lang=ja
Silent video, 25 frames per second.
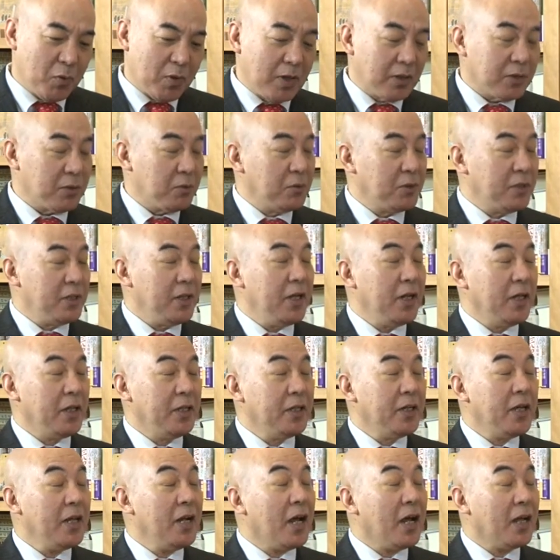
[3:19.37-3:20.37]
改正をしてないとい
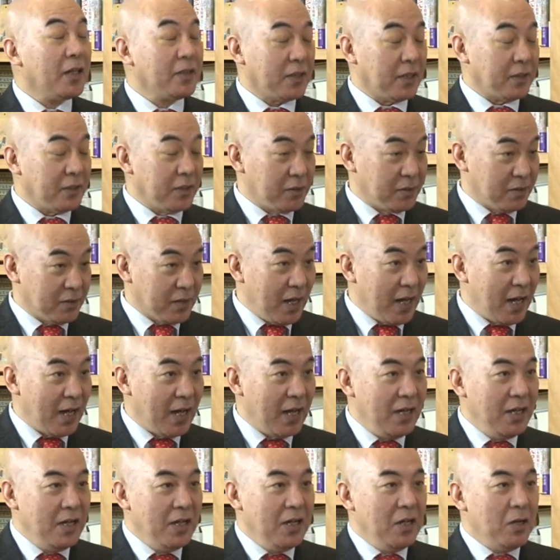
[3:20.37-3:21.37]
けなかったんですが、